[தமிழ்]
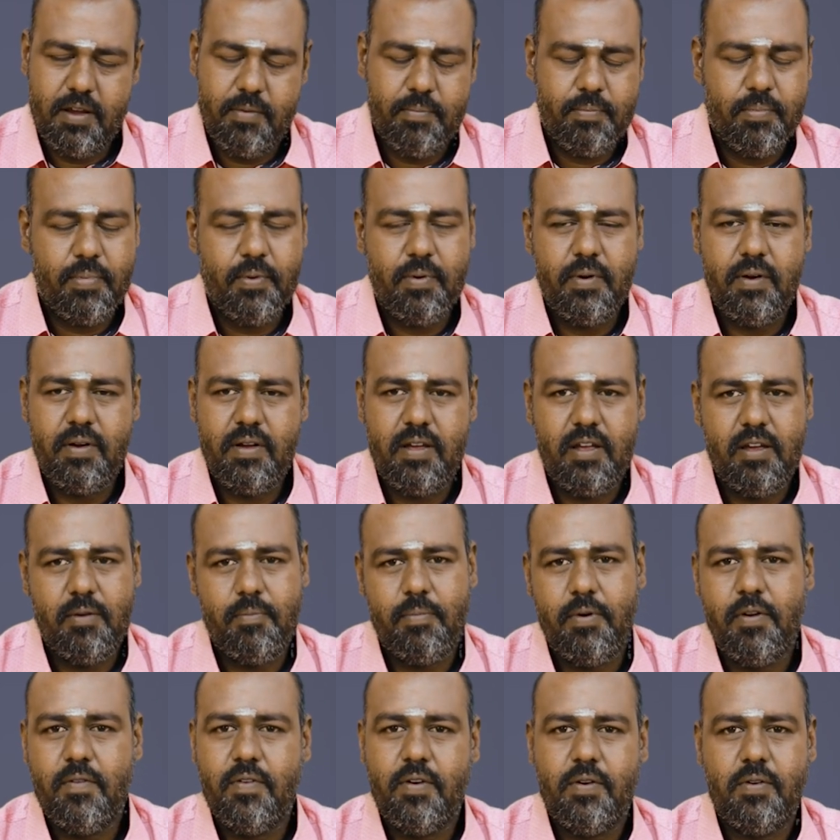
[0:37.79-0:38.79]
எப்போ
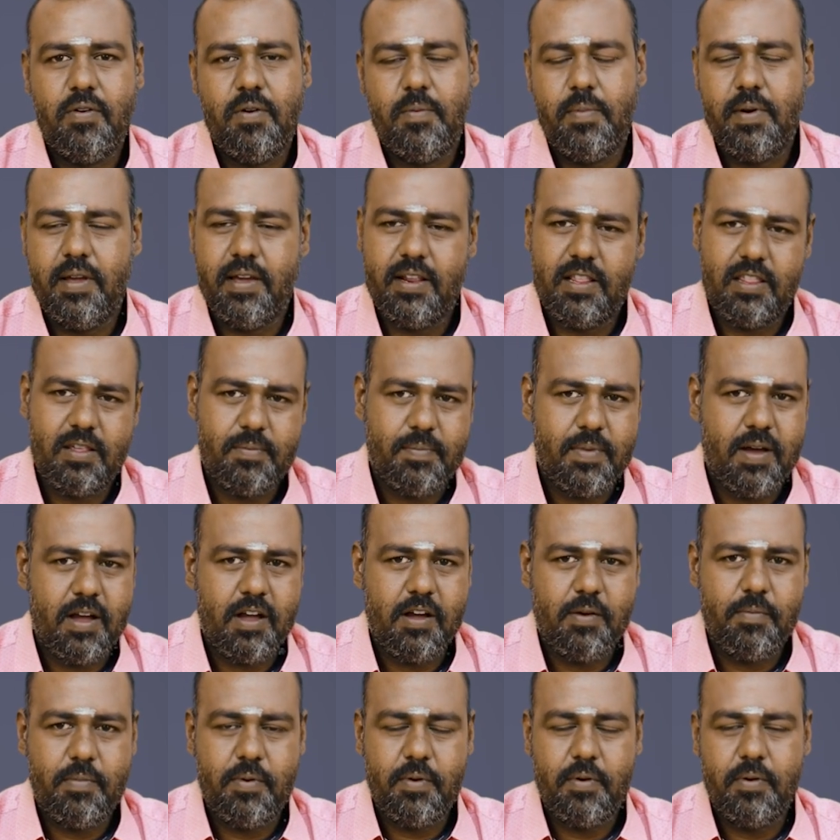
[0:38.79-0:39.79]
எப்படி வரும் அப்படிங்கிறத
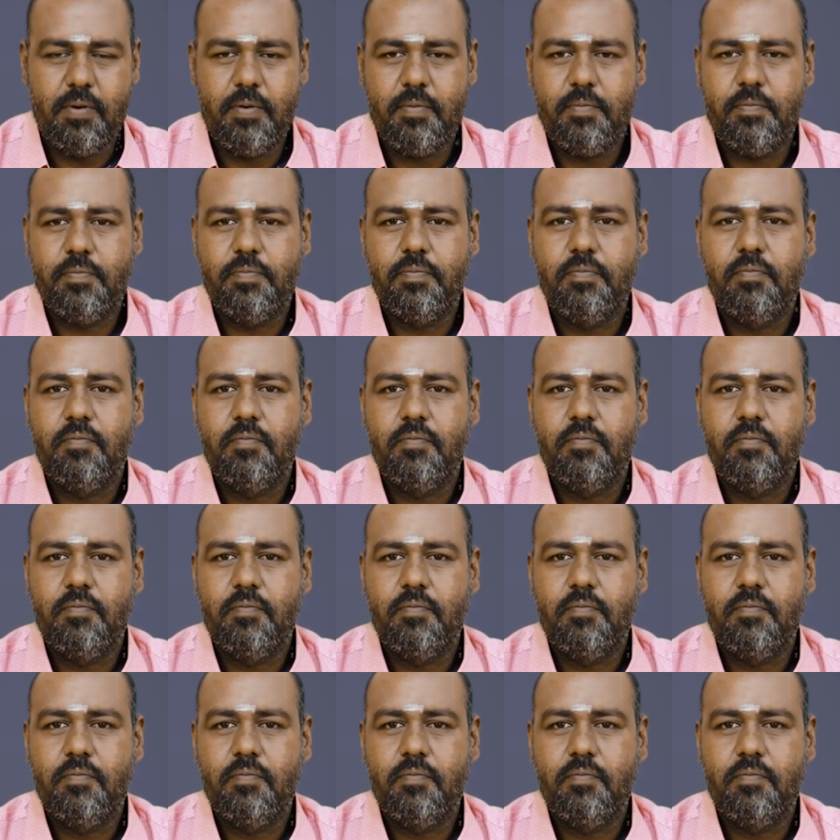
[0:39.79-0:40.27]
பார்க்க போகிறோம்